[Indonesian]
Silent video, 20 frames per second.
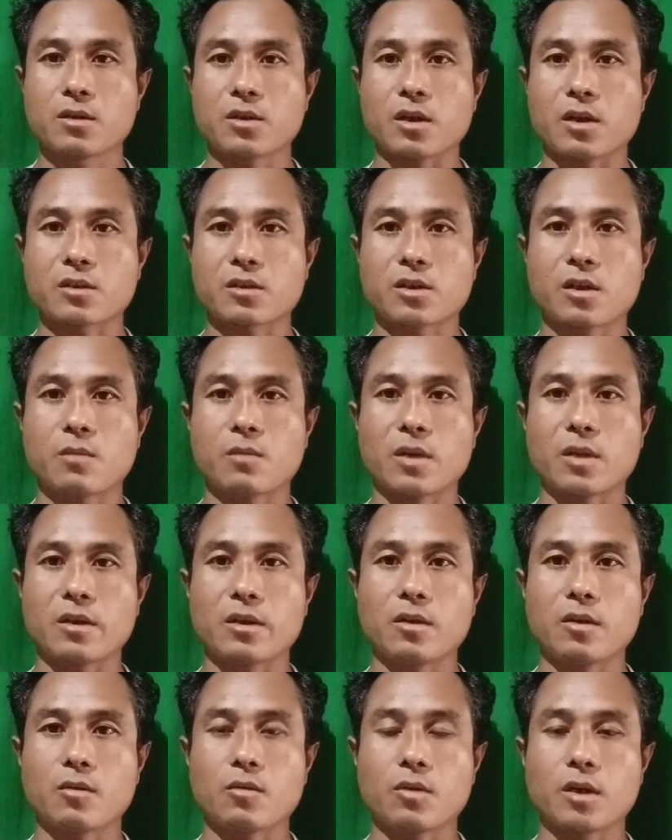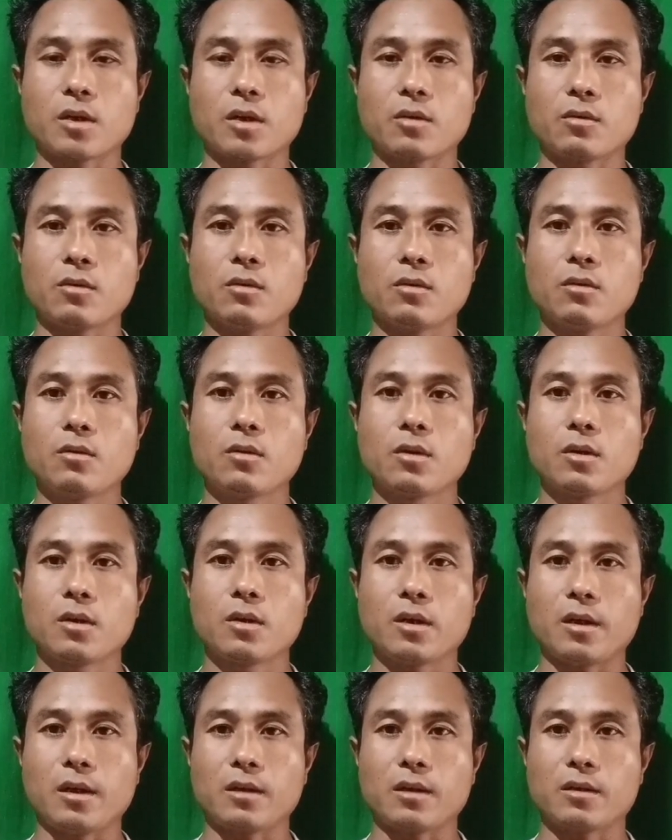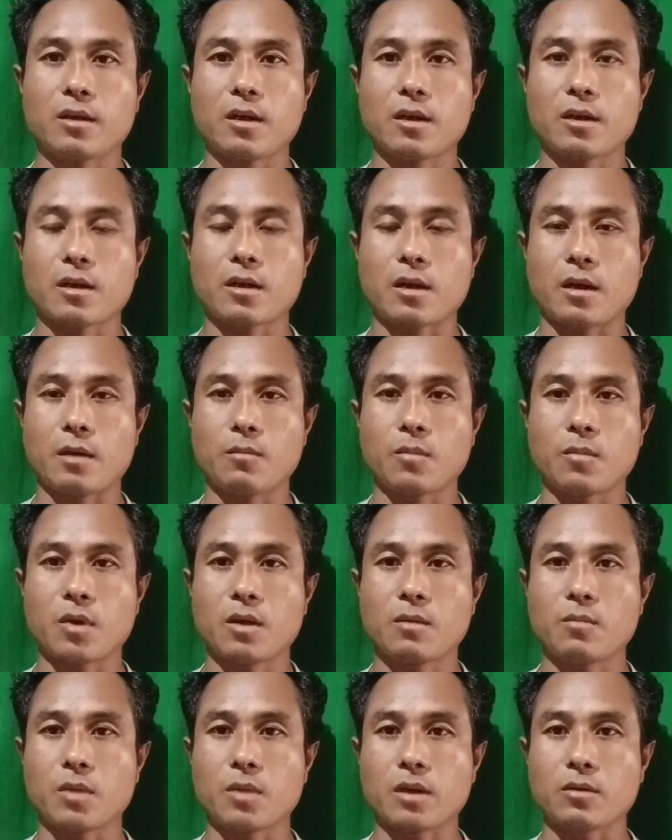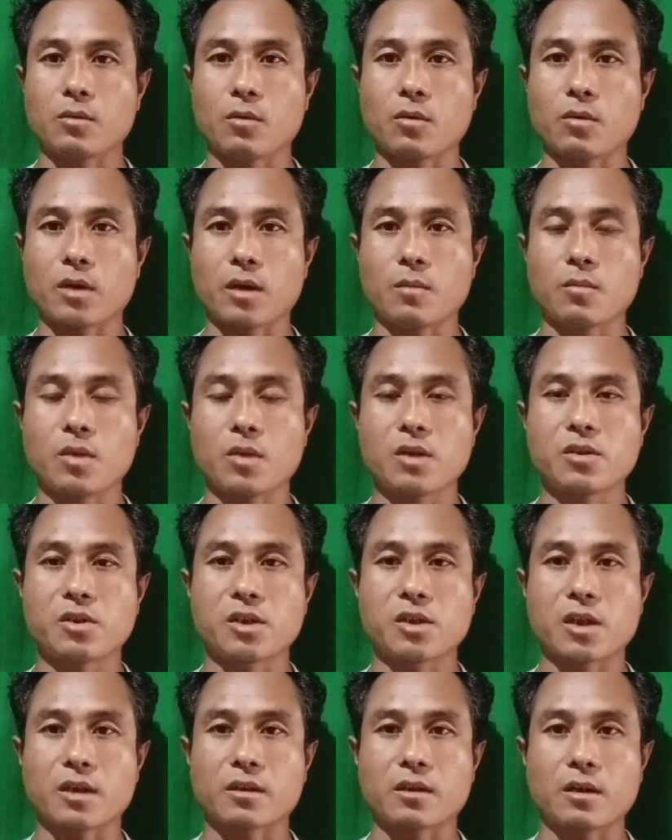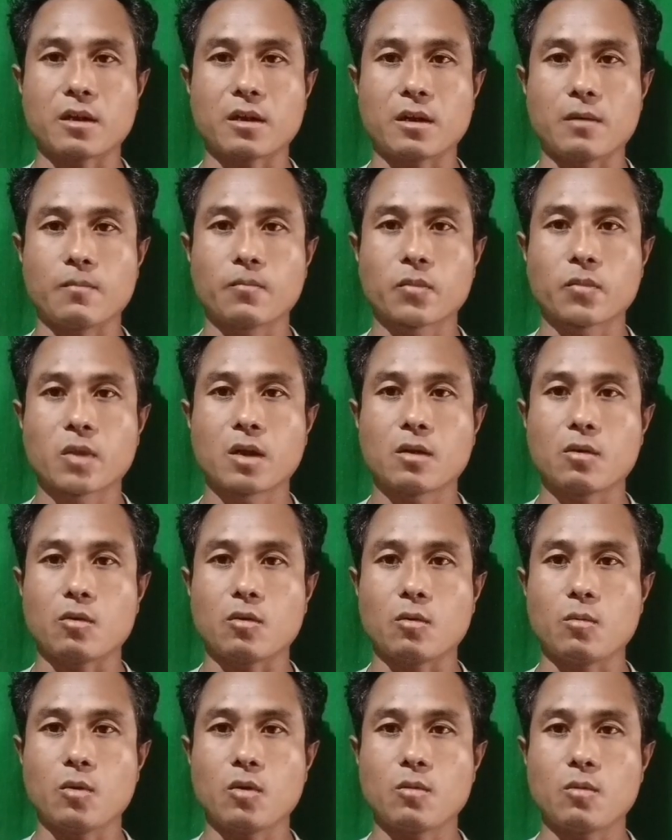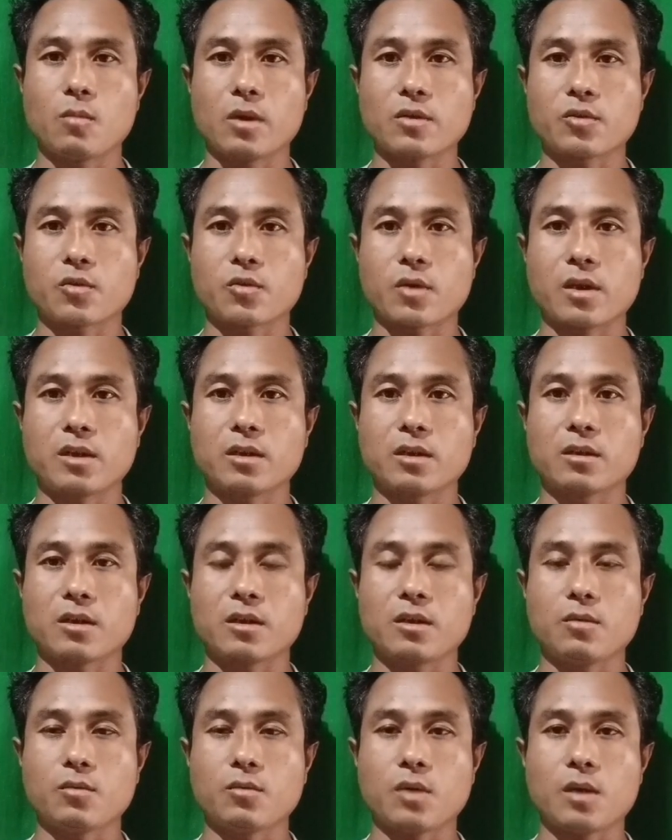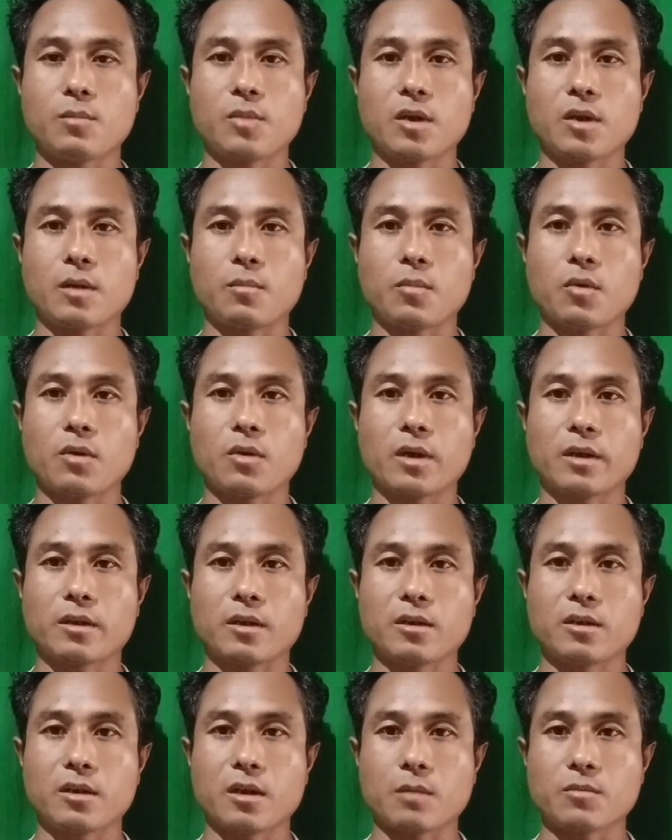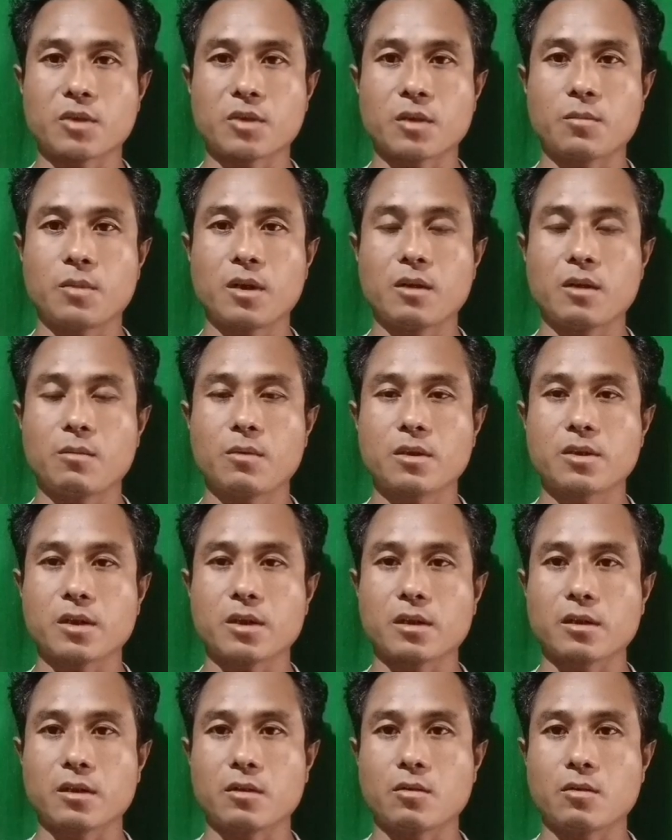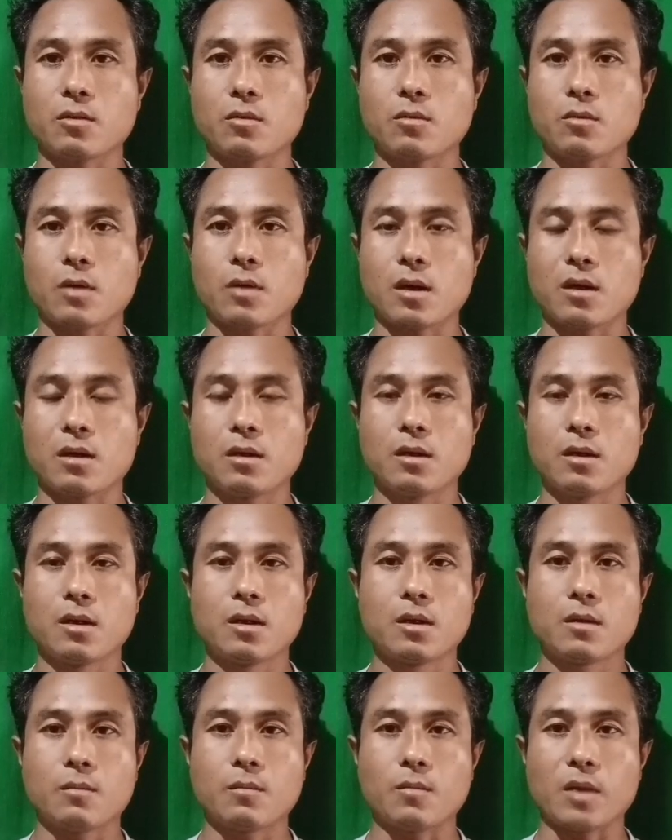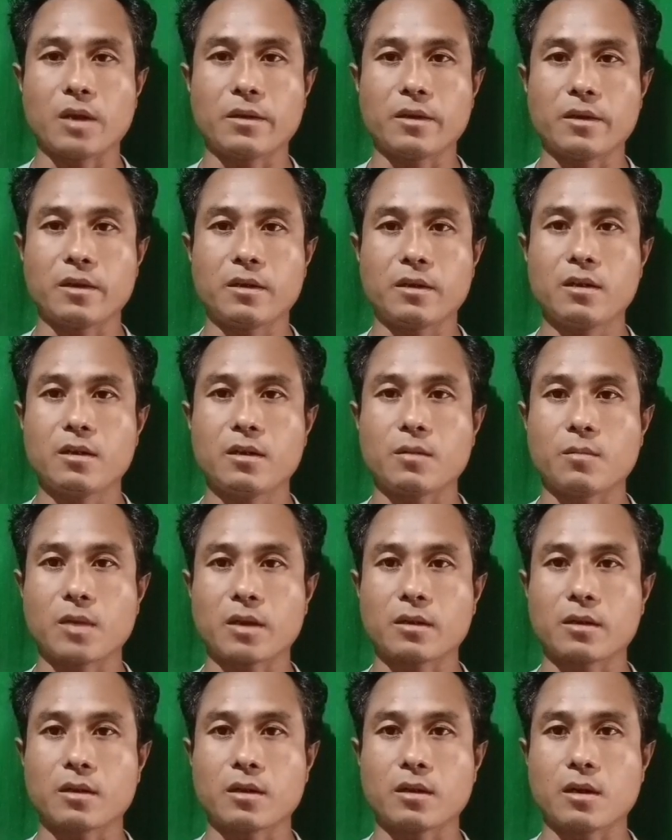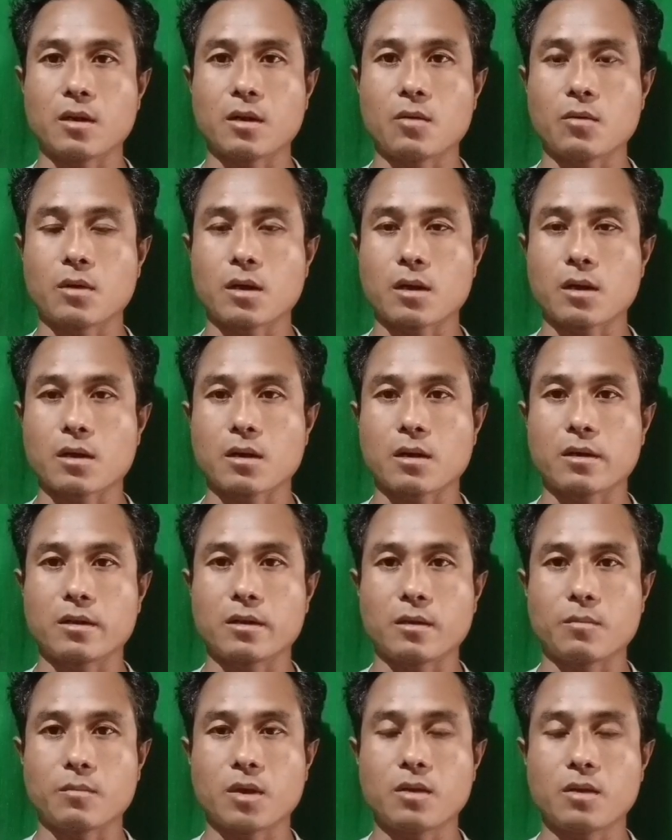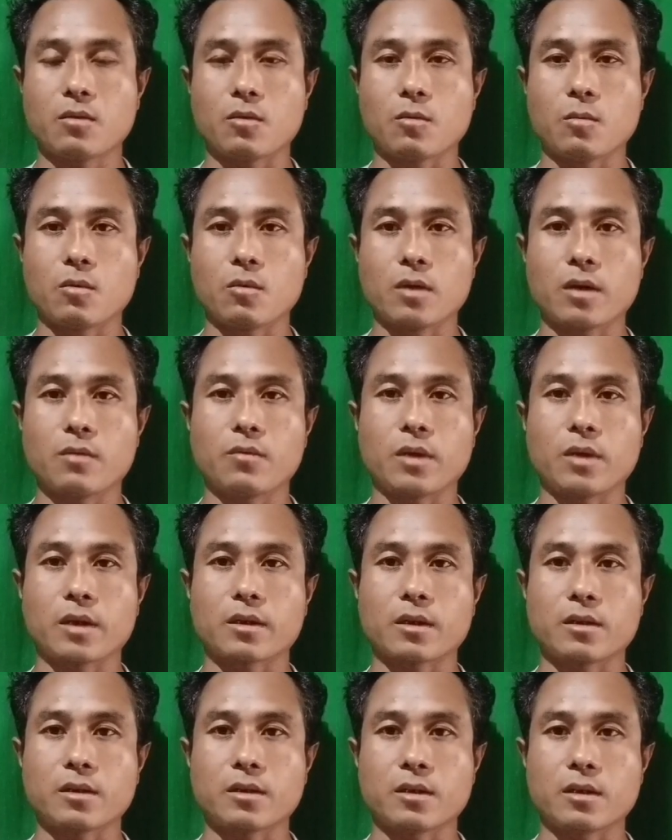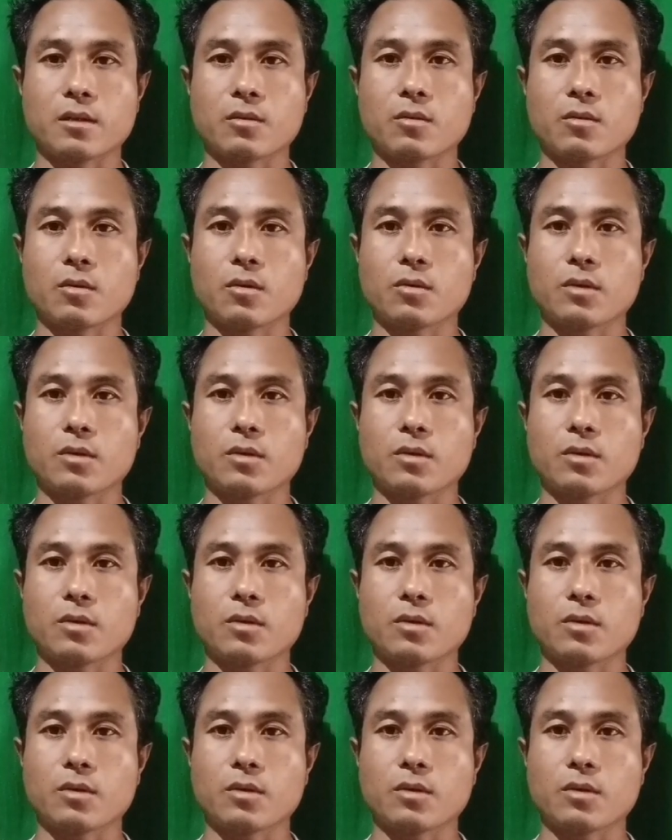saksa ko yano ektek ka·enba ba dokenba siataha gobolo mansuani gitade ua biapon an·tangni gamchatbegipa janggiko ua mandede gimatna nangao ga·akahanenba gobolna biatanirangko